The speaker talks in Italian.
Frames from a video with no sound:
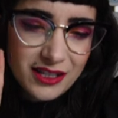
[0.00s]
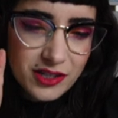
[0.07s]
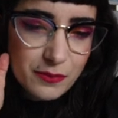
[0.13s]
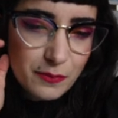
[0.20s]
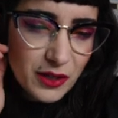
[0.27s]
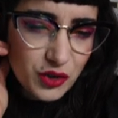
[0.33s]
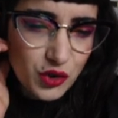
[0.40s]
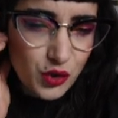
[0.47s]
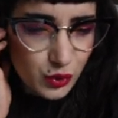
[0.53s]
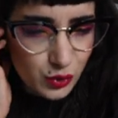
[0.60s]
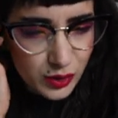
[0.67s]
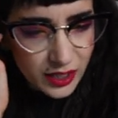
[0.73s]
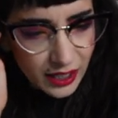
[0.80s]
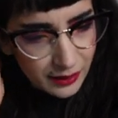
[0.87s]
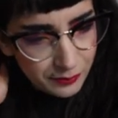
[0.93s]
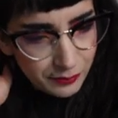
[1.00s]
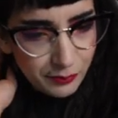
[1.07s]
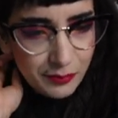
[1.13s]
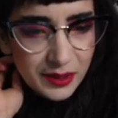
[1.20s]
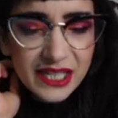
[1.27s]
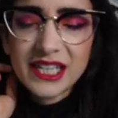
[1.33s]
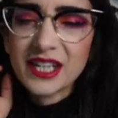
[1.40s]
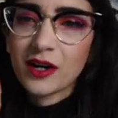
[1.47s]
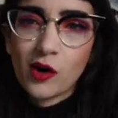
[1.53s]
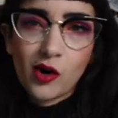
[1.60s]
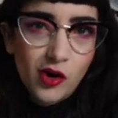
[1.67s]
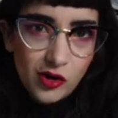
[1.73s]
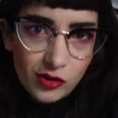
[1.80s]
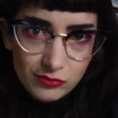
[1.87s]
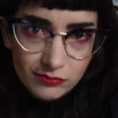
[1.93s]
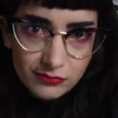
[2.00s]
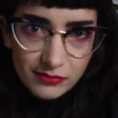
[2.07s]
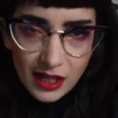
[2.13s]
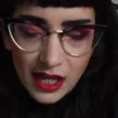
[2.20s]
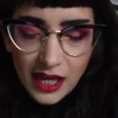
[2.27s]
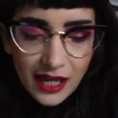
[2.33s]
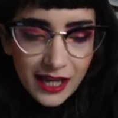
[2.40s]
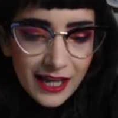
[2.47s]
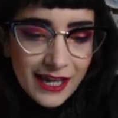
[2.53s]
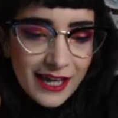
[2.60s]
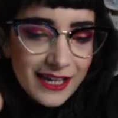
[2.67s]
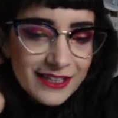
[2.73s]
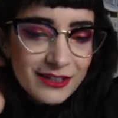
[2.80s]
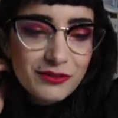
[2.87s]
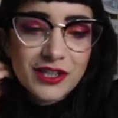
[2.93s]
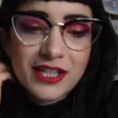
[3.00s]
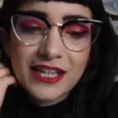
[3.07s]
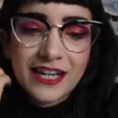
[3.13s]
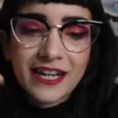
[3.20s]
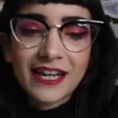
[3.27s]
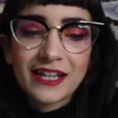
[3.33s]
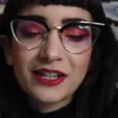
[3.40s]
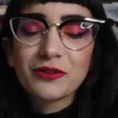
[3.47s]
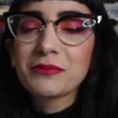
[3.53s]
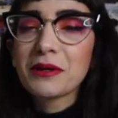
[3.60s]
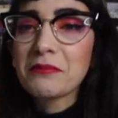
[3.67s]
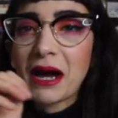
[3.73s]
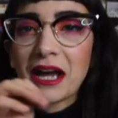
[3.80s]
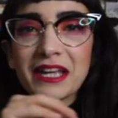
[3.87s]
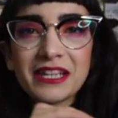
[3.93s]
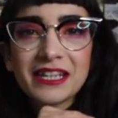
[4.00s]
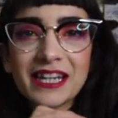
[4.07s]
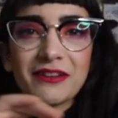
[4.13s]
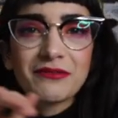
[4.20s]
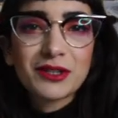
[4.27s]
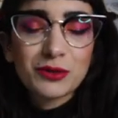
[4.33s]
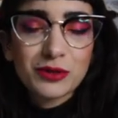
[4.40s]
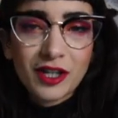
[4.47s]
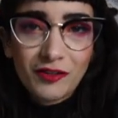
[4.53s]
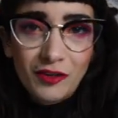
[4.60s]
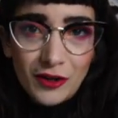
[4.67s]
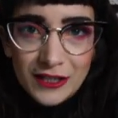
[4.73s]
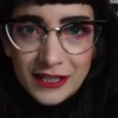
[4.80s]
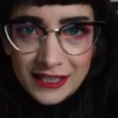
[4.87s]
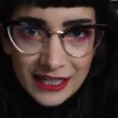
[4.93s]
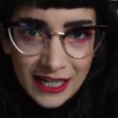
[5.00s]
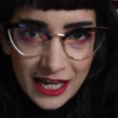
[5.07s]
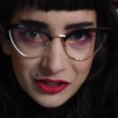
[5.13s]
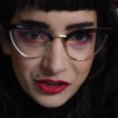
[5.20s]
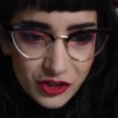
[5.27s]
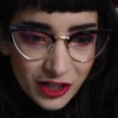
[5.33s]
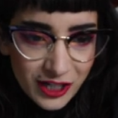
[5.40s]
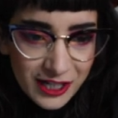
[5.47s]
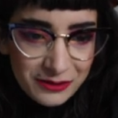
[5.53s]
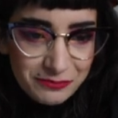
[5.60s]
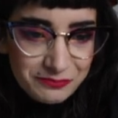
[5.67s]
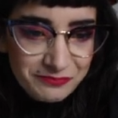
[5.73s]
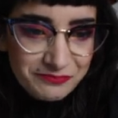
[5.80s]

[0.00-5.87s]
dispiaciuta, però devo dire che non mi è mai né venuta voglia di leggerla